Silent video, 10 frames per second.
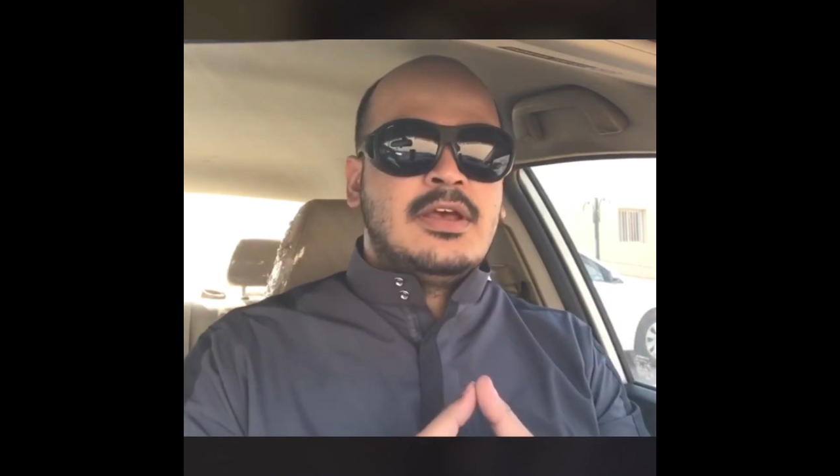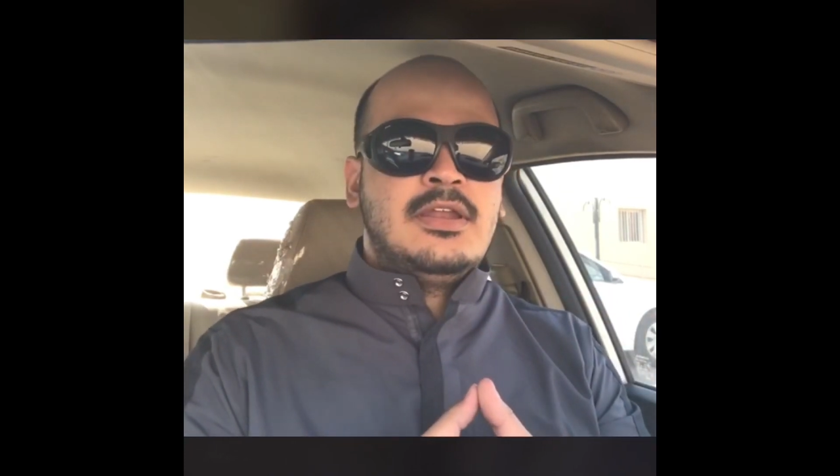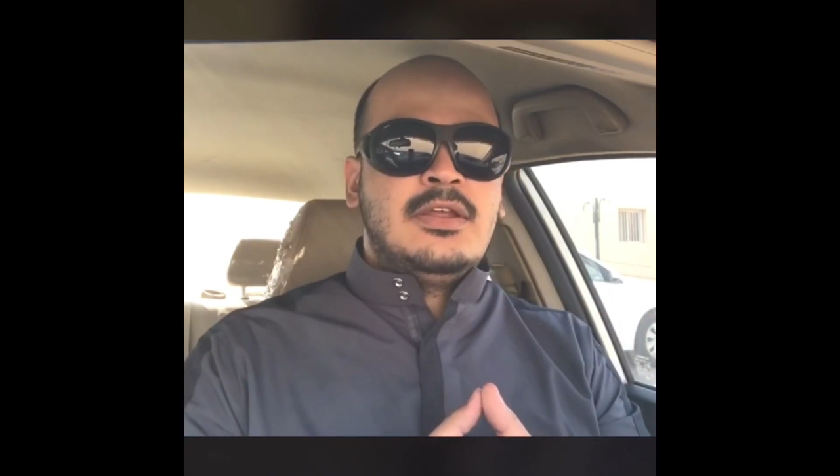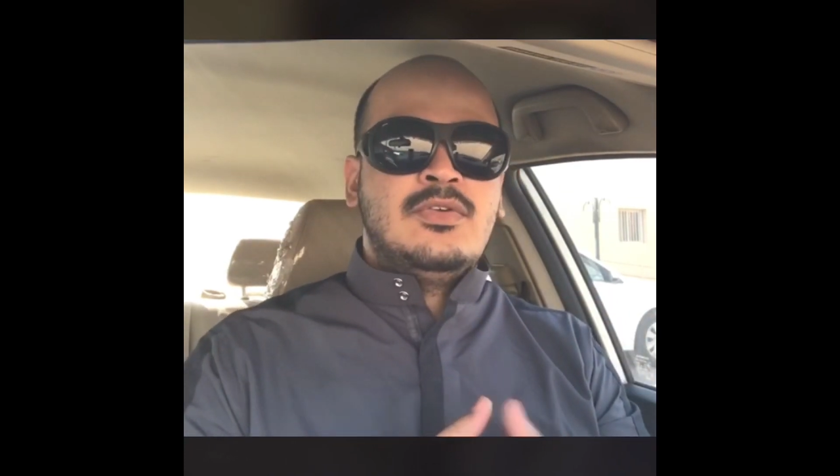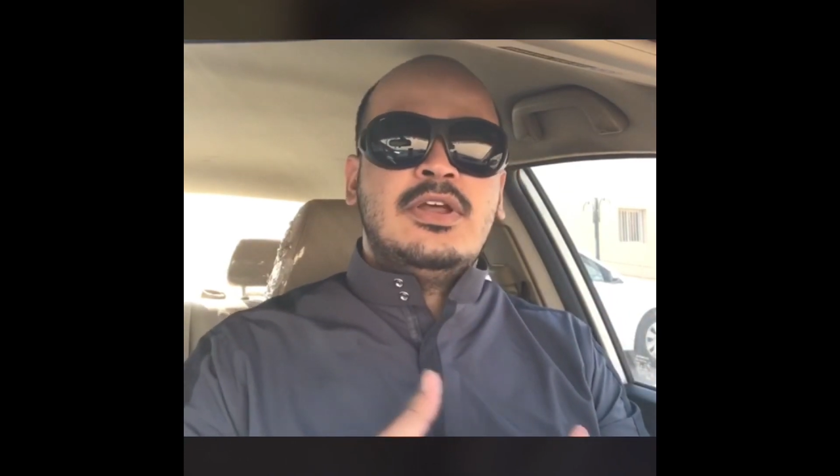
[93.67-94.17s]

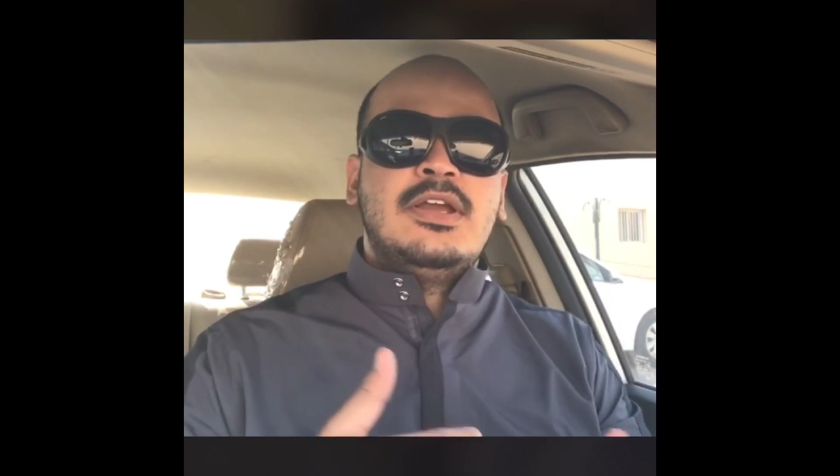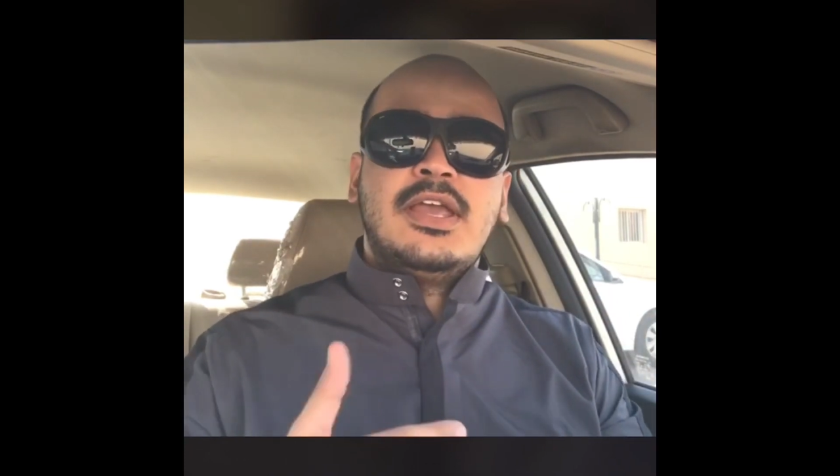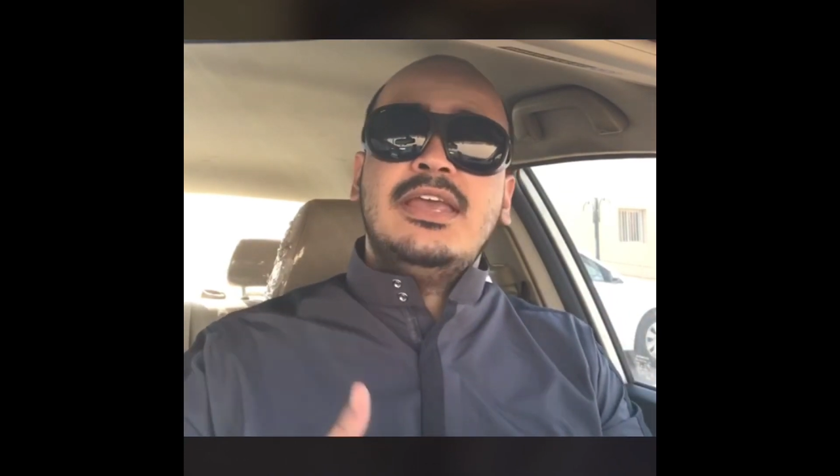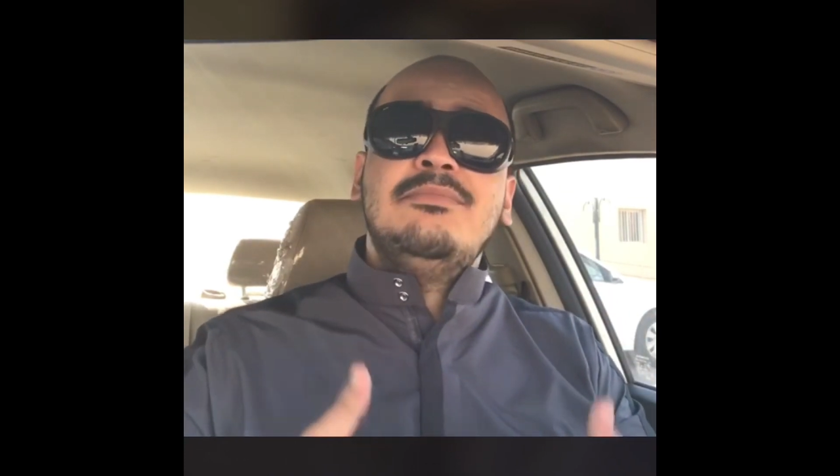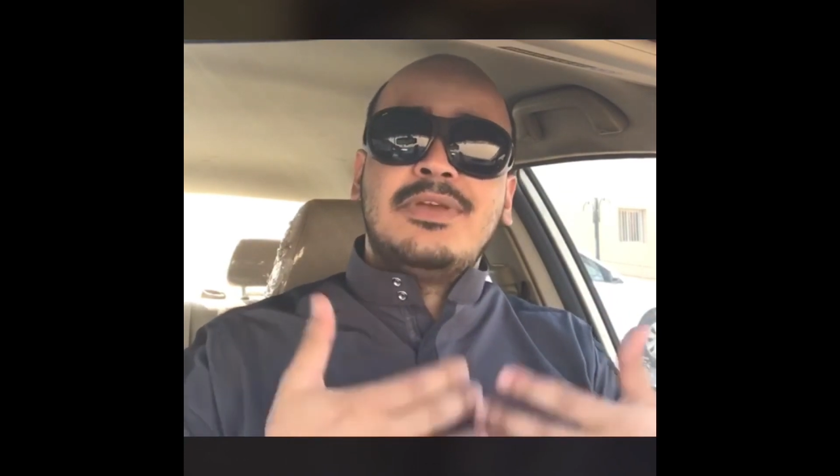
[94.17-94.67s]
أن
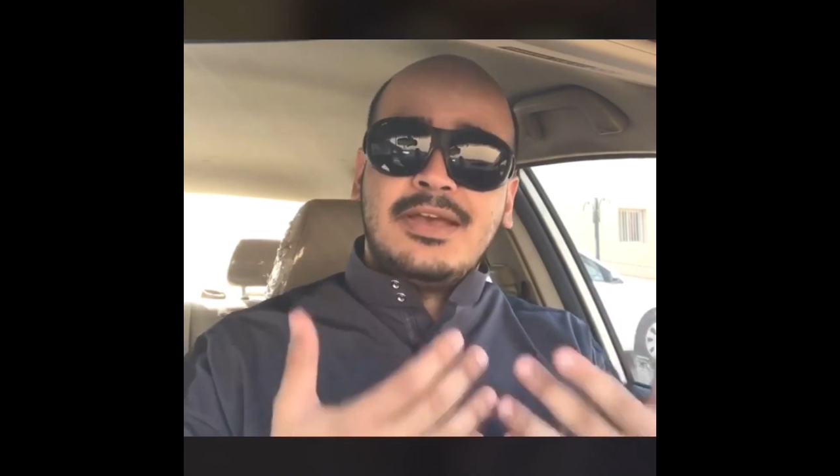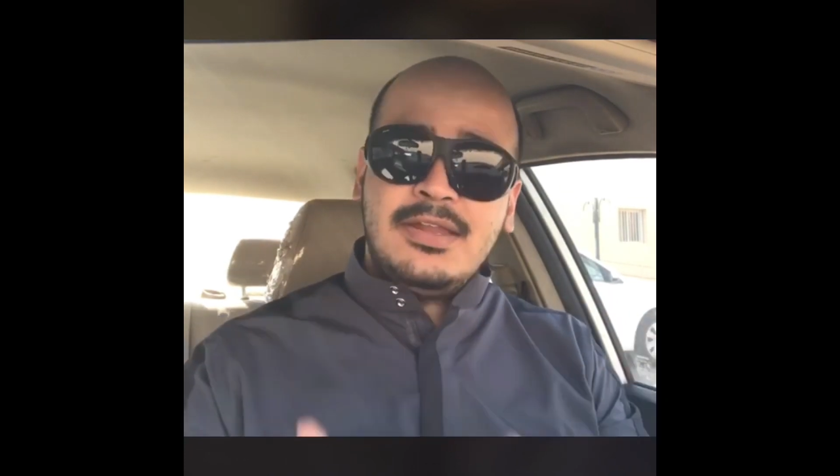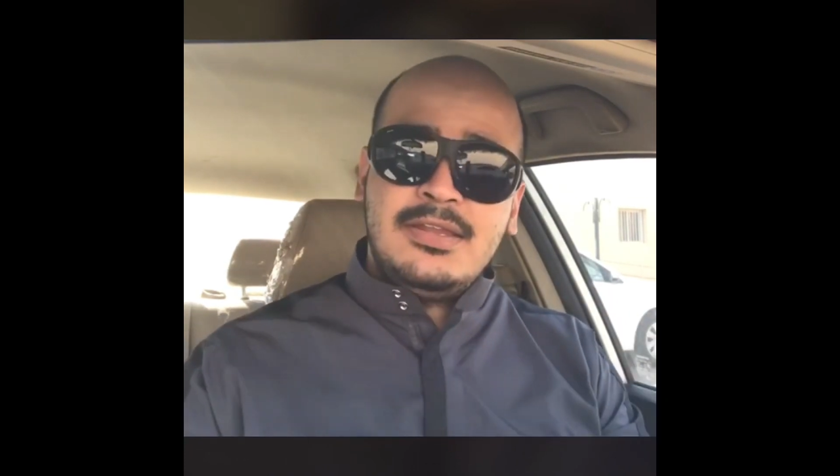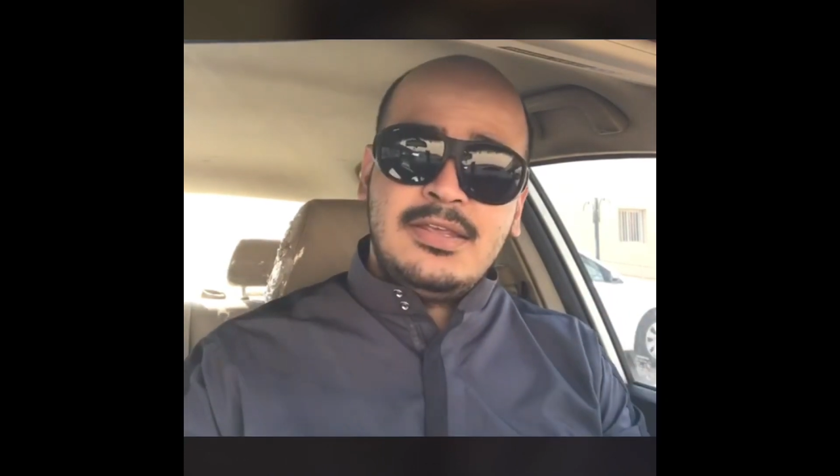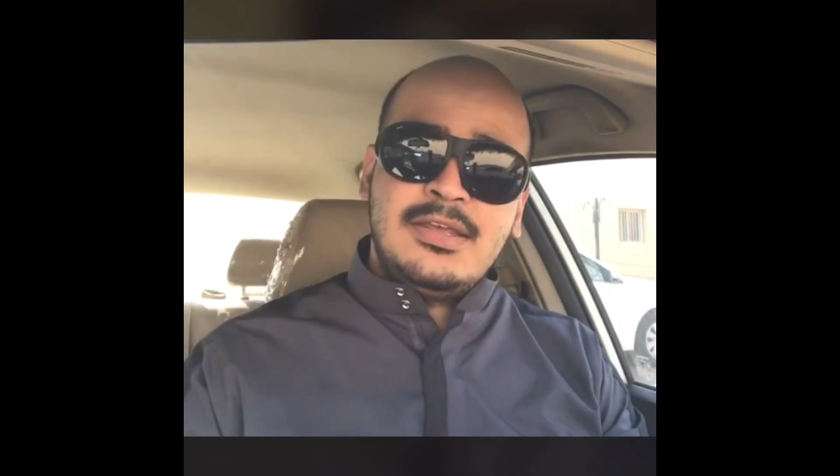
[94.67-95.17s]
هناك
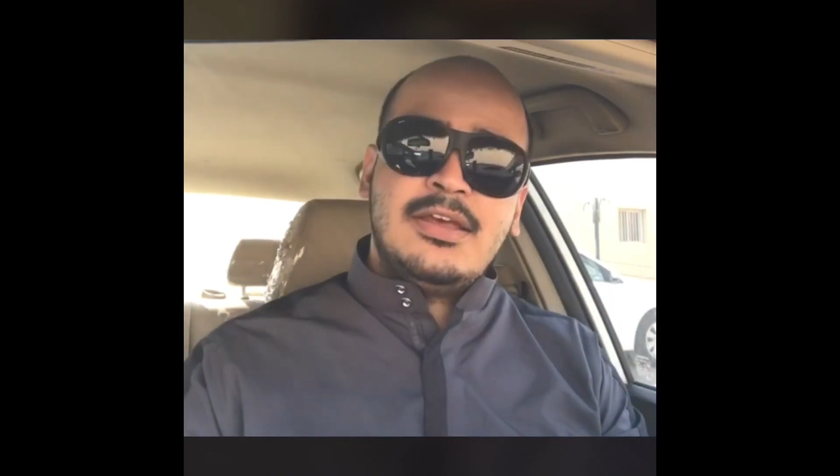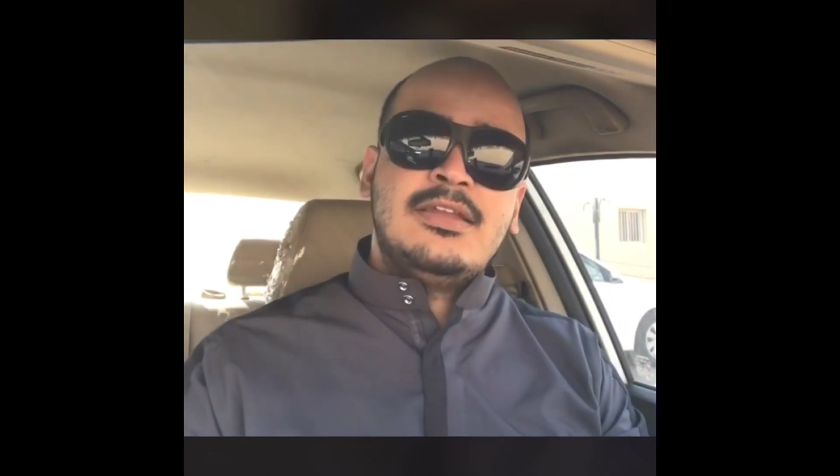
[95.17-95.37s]
إمكانية